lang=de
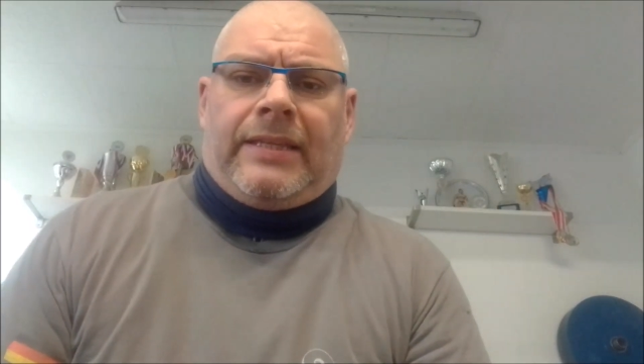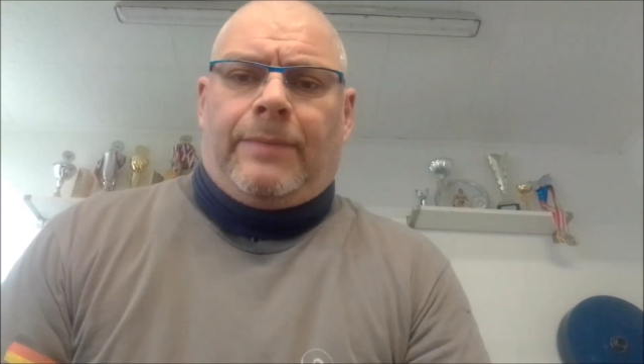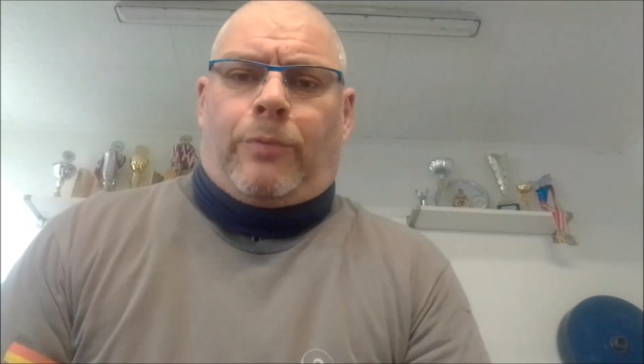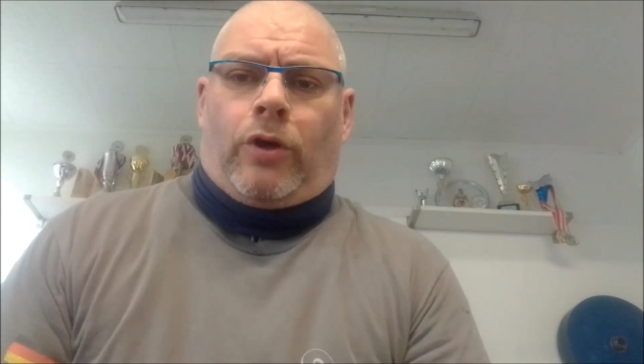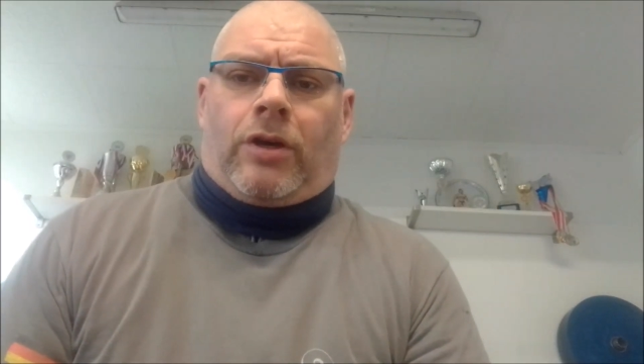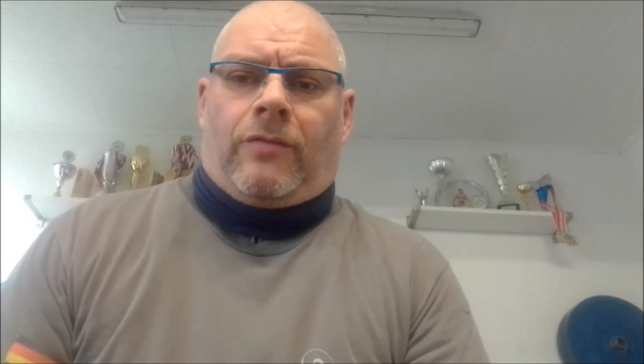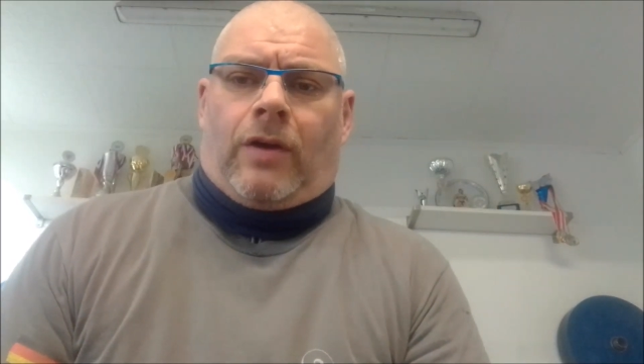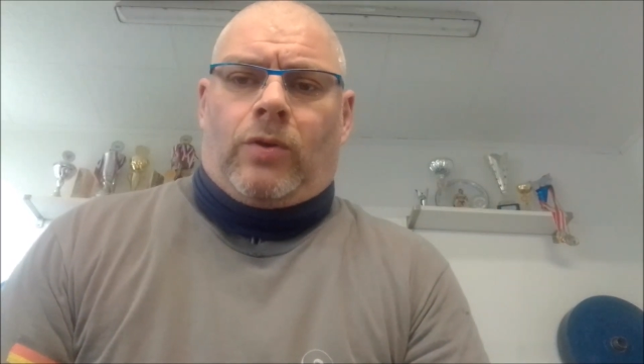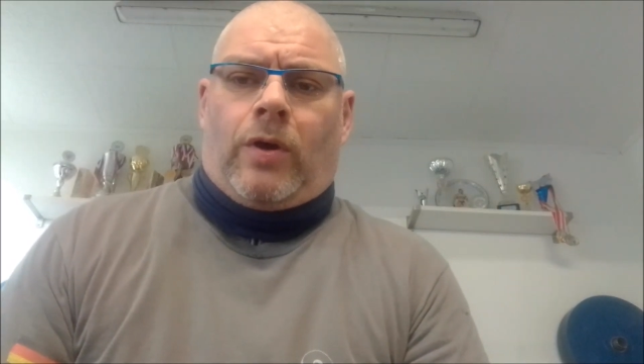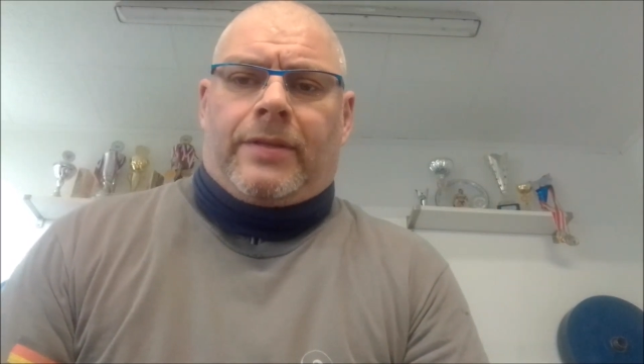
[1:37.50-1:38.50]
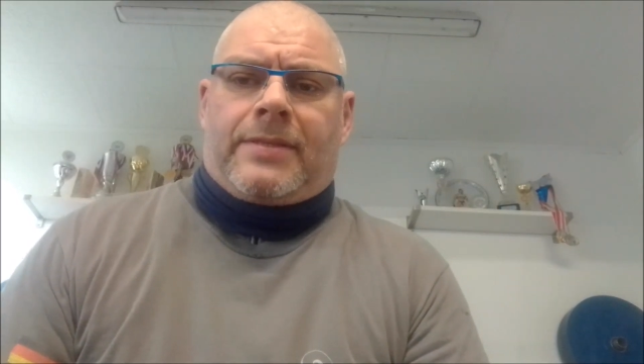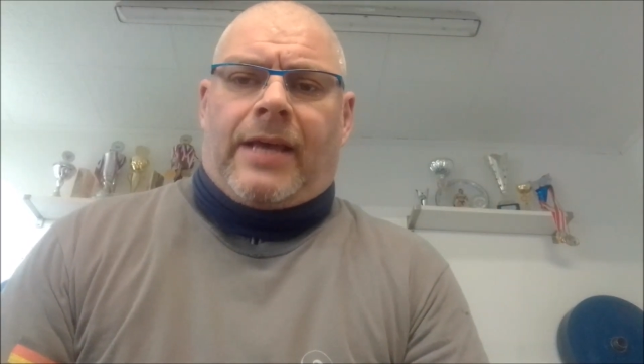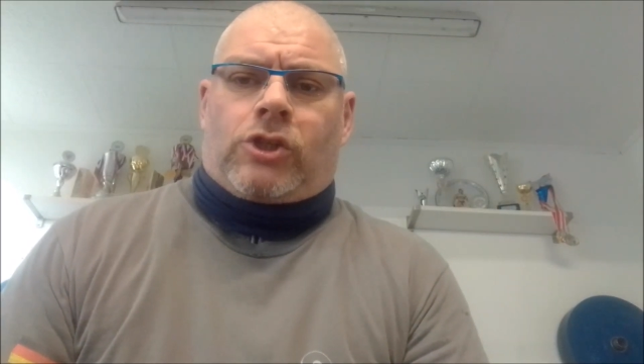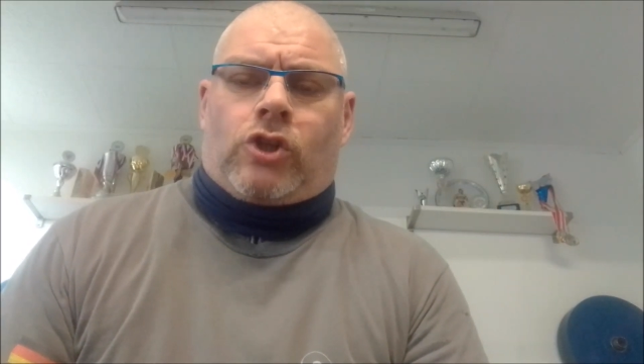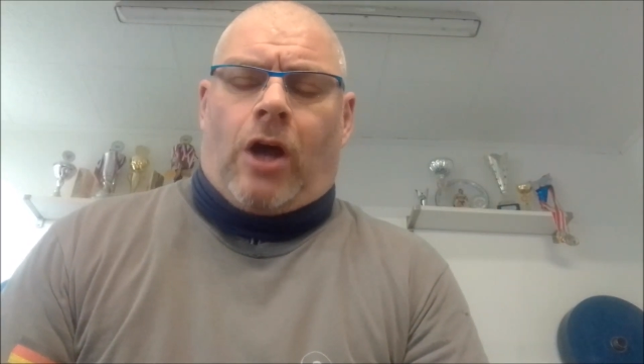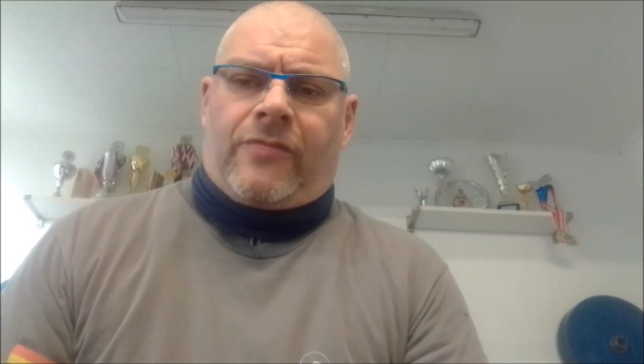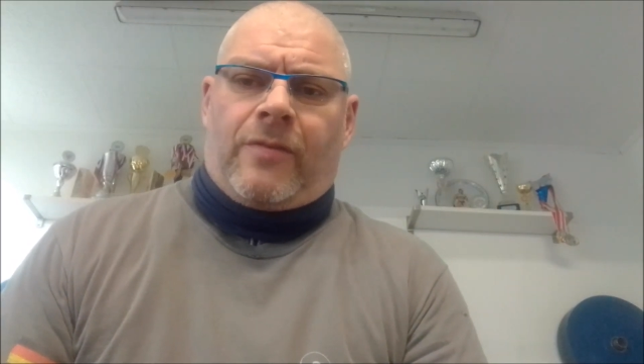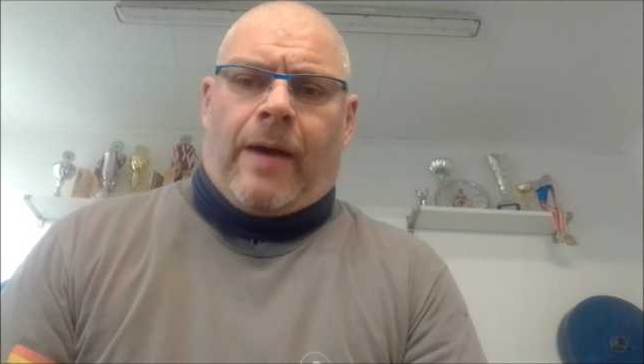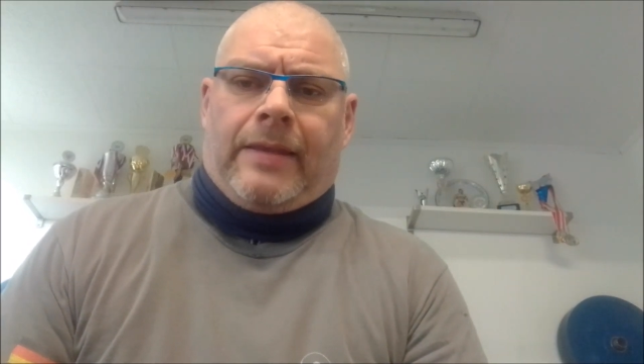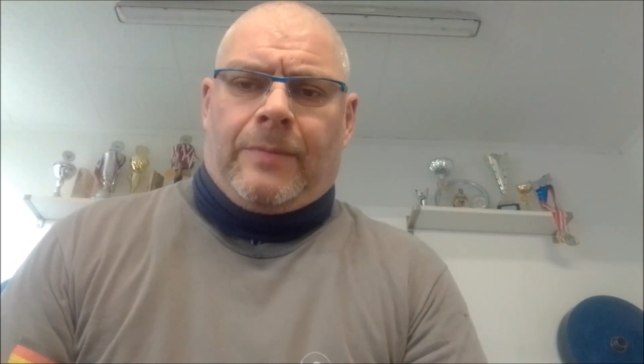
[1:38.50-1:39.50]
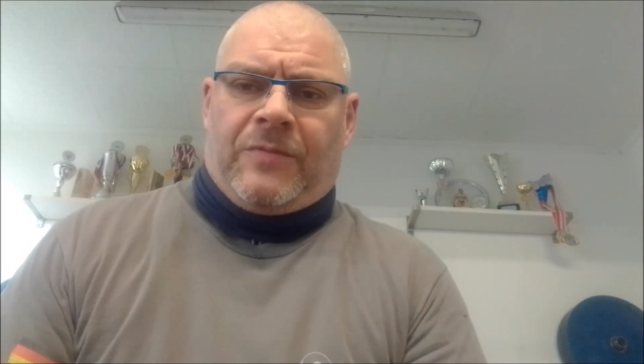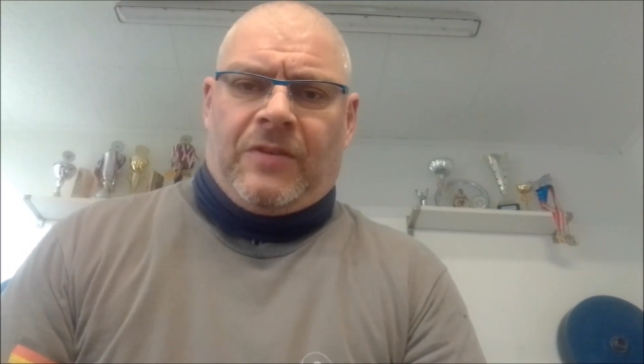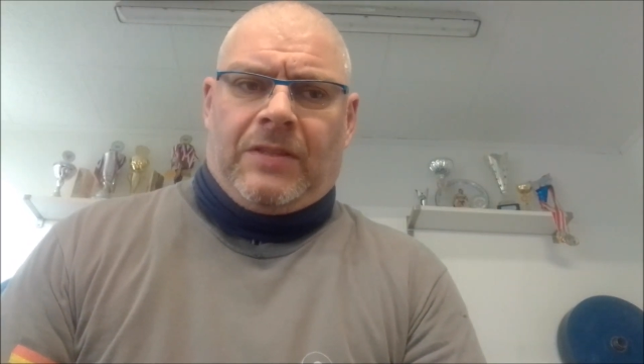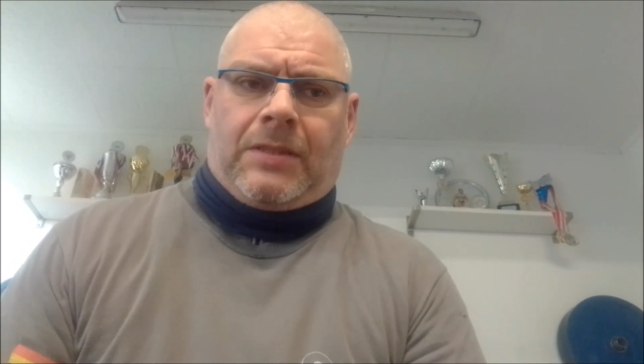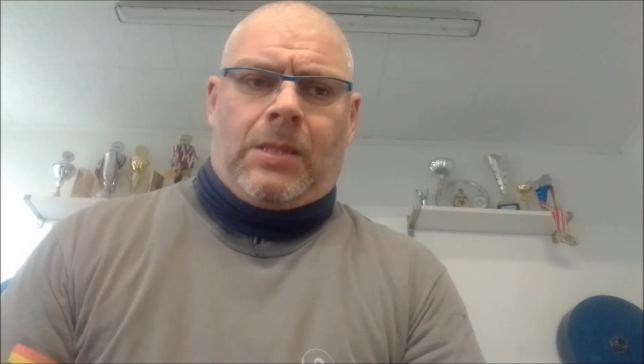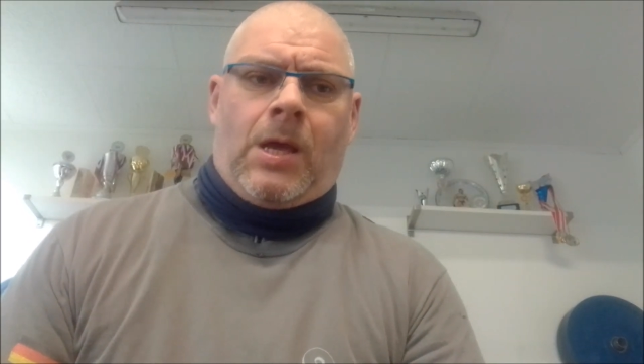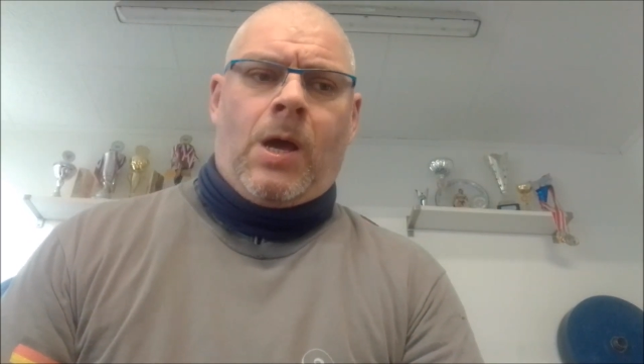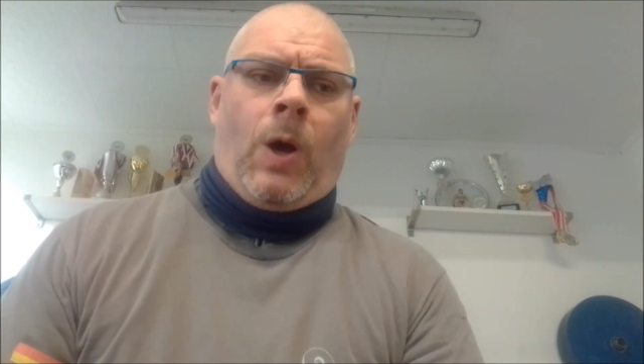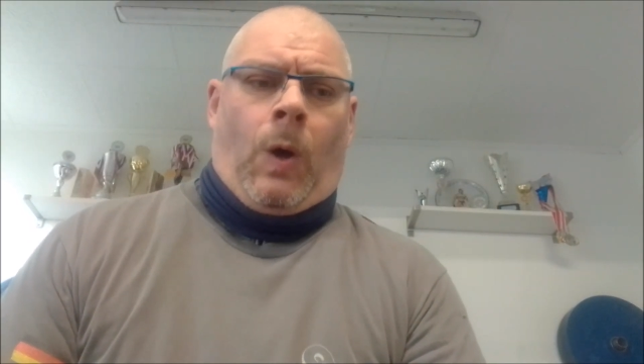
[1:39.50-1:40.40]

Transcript: Kniebeuge waren heute sehr stark für mein Empfinden